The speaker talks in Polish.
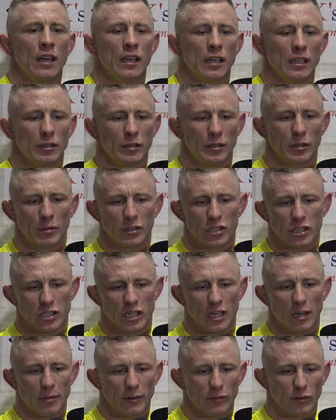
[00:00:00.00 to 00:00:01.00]
i
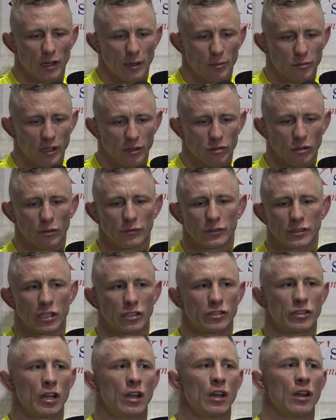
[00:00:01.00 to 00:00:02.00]
będziecie na pewno lepsze show
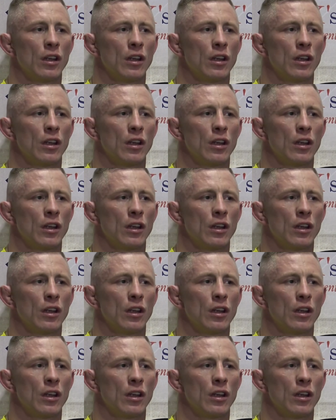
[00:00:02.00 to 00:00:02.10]
widzieć.